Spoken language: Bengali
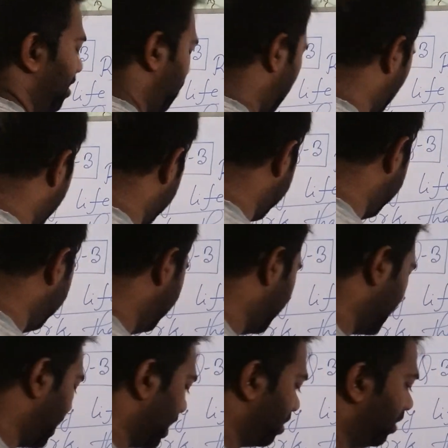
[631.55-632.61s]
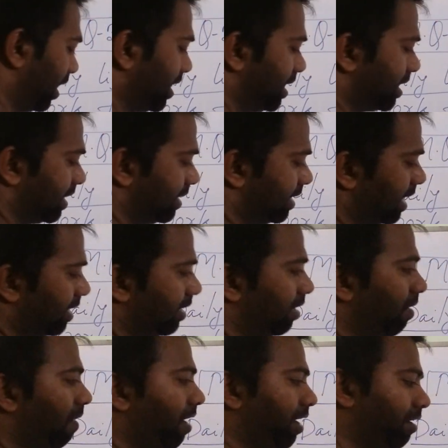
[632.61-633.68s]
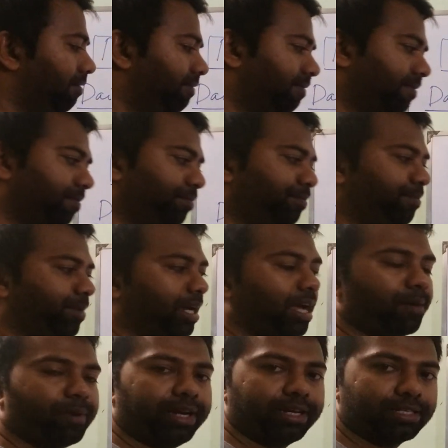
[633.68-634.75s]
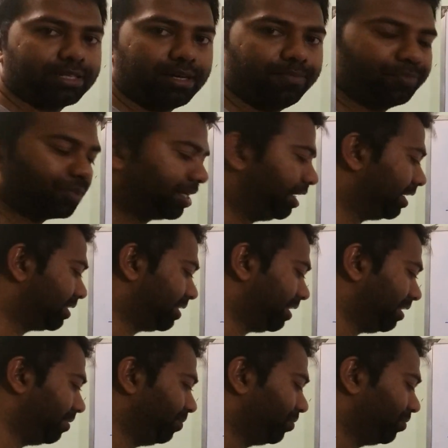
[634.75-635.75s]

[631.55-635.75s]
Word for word: ওয়েল রেগুলেটেড ডেইলি লাইফ মানে আমার একটা কি আছে